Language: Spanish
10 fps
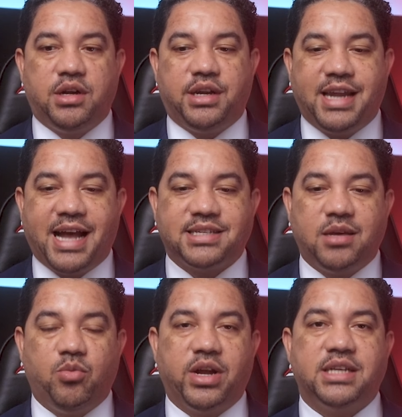nace
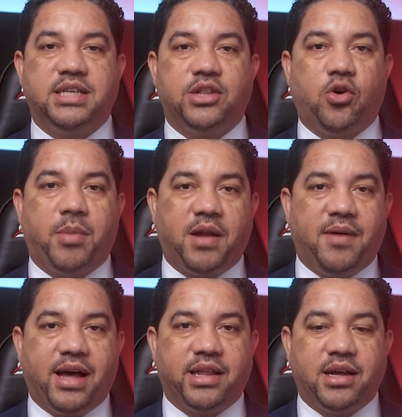y muere siendo
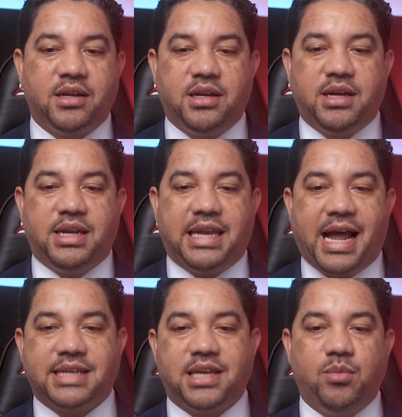malvada,
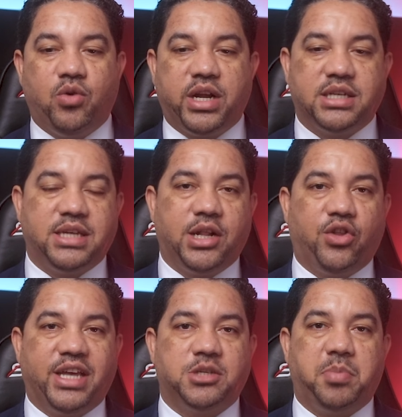nace y muere
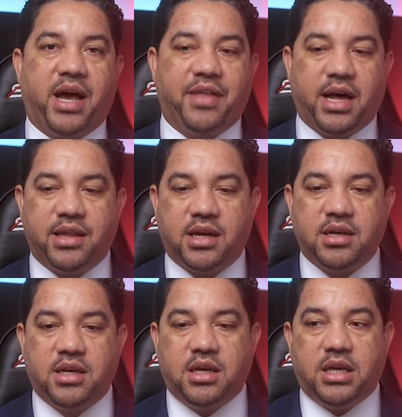siendo despiadada,
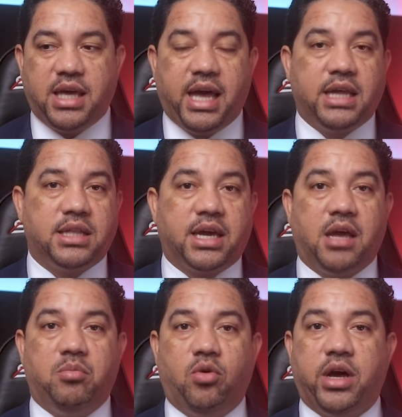y hay gente
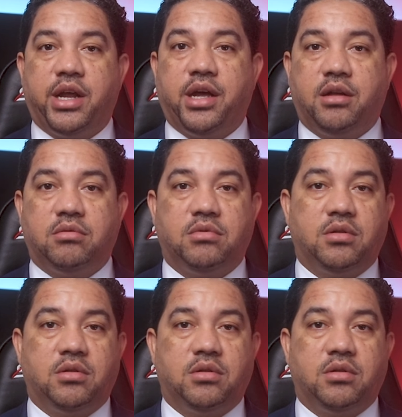que muere,